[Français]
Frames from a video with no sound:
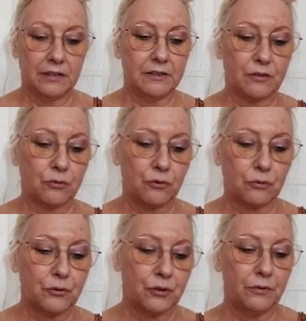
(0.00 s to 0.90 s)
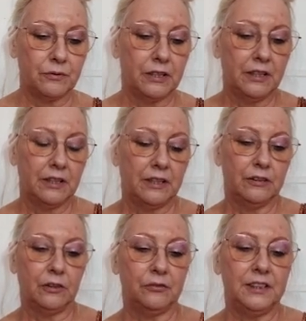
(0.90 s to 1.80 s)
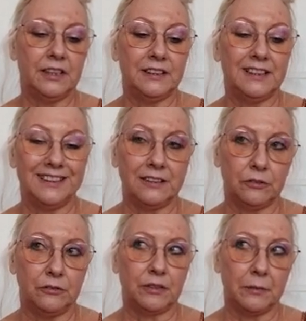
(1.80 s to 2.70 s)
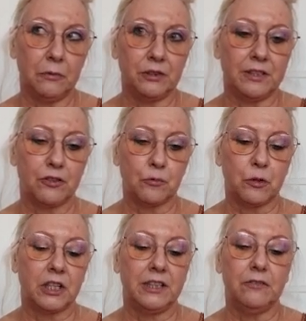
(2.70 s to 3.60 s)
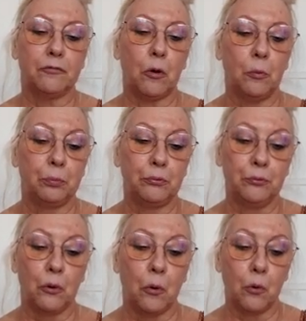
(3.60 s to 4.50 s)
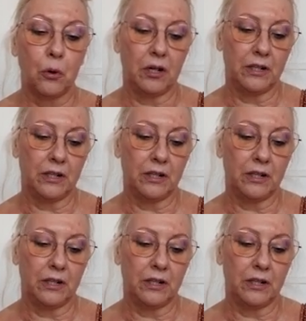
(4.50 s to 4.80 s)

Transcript: C'est ce que je ressens tu envie d'atteindre vraiment tes objectifs au plus haut,